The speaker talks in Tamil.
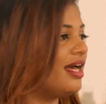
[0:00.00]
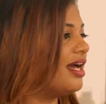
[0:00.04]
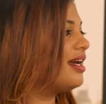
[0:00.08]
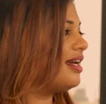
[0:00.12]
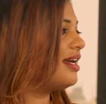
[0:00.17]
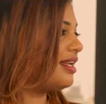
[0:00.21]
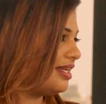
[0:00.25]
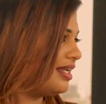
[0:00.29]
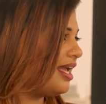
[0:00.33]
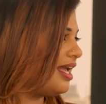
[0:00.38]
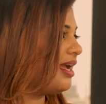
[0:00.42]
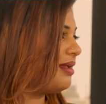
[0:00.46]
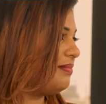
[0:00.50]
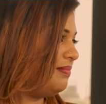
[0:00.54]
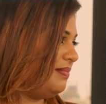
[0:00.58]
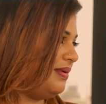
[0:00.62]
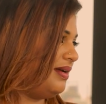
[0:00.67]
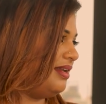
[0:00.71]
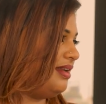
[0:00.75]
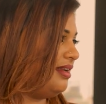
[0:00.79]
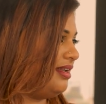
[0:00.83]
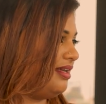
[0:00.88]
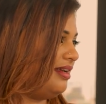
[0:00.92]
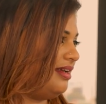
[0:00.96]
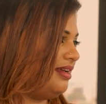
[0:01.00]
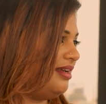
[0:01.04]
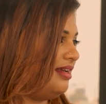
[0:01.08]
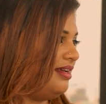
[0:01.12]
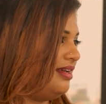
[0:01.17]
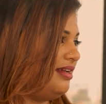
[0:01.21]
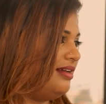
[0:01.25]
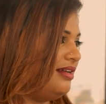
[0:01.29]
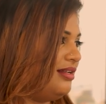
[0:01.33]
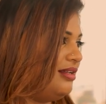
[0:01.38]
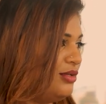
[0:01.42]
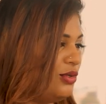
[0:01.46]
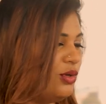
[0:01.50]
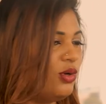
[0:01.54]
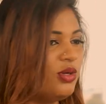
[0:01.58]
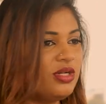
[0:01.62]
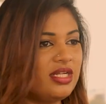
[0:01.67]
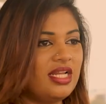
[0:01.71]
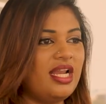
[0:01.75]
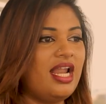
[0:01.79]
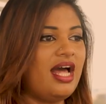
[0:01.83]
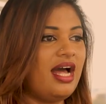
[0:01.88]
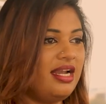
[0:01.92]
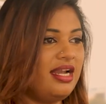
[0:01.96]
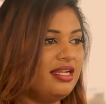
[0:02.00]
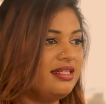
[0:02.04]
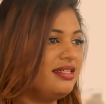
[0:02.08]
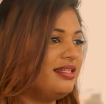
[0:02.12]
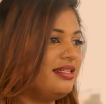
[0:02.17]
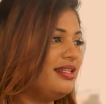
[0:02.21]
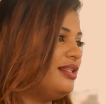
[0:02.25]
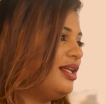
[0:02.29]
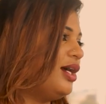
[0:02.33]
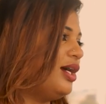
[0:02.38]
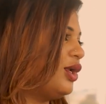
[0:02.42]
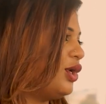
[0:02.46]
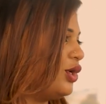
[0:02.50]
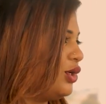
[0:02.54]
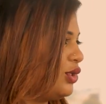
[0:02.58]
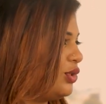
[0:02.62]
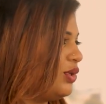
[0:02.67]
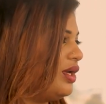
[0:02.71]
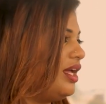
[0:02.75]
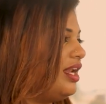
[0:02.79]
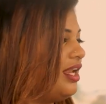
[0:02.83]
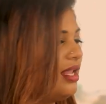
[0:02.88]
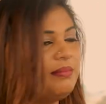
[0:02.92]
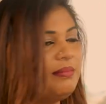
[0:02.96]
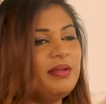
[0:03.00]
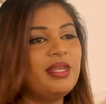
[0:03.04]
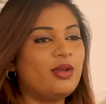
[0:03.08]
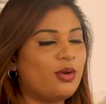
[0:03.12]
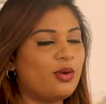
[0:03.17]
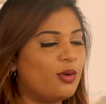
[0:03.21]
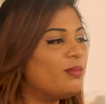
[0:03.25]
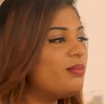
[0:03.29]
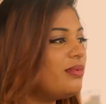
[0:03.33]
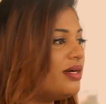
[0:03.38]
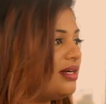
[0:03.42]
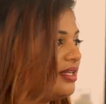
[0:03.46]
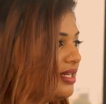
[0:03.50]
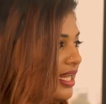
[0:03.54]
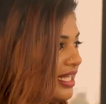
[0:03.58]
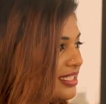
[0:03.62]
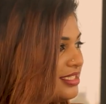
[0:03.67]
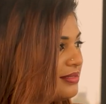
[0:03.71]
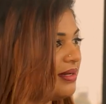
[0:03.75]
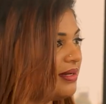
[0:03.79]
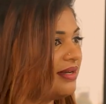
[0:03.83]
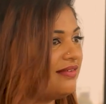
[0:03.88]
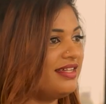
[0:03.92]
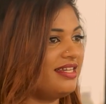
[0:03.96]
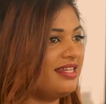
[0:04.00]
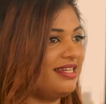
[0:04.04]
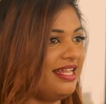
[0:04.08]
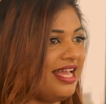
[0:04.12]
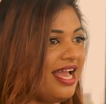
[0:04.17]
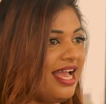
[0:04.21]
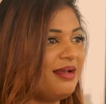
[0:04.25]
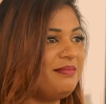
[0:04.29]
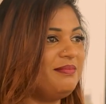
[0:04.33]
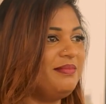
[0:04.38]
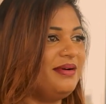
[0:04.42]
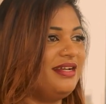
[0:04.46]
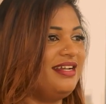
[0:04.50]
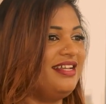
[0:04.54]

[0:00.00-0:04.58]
நாங்கள் ரியாக்ட் பண்ணேன் டோட்டலாக அழுகிறதா இருக்கட்டும் எல்லாமே நான் ரொம்ப நிஜமாவே ரியாக்ட்